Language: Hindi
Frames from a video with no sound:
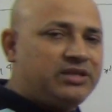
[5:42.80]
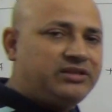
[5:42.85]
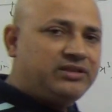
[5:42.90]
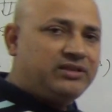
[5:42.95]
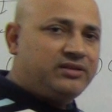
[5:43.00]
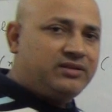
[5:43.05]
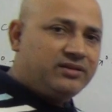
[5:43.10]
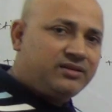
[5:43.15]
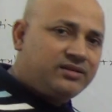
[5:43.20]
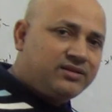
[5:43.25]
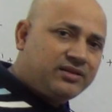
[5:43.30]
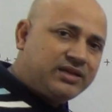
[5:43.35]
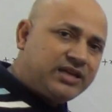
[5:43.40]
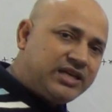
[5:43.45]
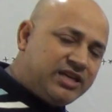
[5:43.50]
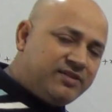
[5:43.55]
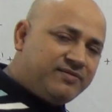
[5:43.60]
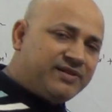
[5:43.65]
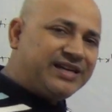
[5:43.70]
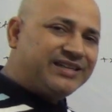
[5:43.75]
मेथड
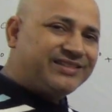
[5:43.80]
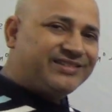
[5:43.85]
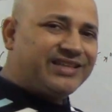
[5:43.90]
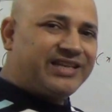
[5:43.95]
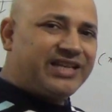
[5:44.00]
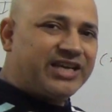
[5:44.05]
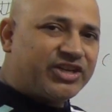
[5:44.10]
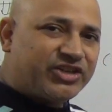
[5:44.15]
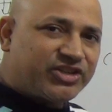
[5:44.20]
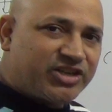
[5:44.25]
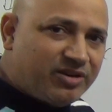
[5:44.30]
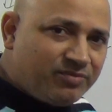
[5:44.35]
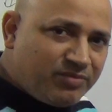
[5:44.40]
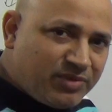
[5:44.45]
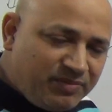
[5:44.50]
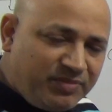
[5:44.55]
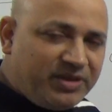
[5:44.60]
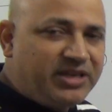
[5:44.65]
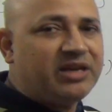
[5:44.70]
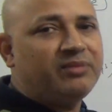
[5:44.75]
कई बार सिलेक्शन
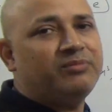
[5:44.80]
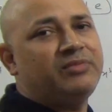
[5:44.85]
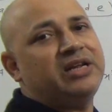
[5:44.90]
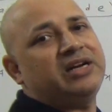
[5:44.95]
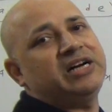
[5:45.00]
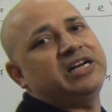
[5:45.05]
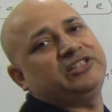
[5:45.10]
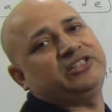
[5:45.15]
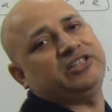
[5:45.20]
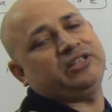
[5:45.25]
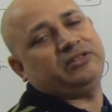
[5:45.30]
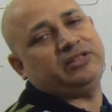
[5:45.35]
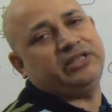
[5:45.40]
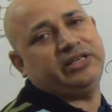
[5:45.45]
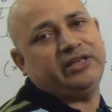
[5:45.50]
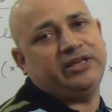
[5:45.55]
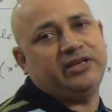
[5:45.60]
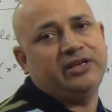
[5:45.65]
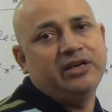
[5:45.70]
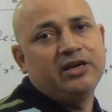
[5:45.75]
में भी हम लगा सकते
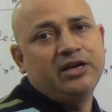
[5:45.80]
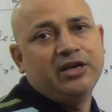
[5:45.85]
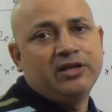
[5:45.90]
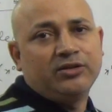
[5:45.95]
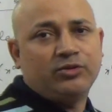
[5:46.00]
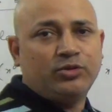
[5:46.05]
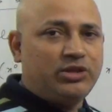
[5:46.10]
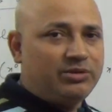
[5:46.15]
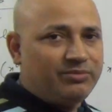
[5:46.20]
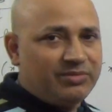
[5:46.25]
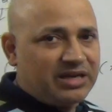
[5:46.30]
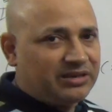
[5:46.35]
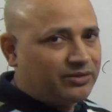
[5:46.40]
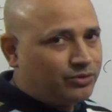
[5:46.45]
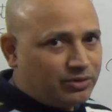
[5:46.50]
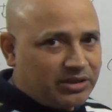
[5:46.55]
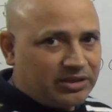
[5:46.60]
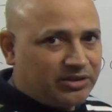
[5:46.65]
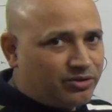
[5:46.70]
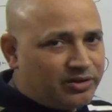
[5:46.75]
हैं तो दिमाग
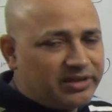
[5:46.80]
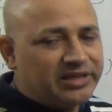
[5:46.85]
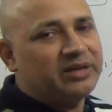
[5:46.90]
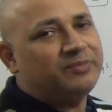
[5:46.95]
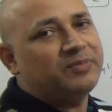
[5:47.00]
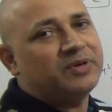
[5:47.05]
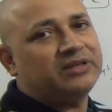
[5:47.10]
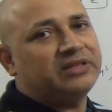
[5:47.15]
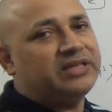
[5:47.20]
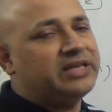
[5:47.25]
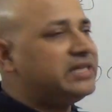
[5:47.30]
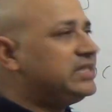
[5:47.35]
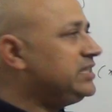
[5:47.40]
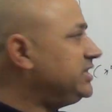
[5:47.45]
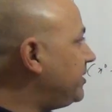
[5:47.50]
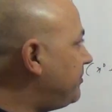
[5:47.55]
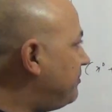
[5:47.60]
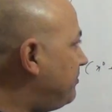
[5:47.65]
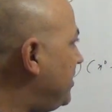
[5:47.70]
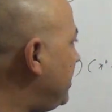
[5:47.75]
थोड़ा दौड़ाना पड़ता है जब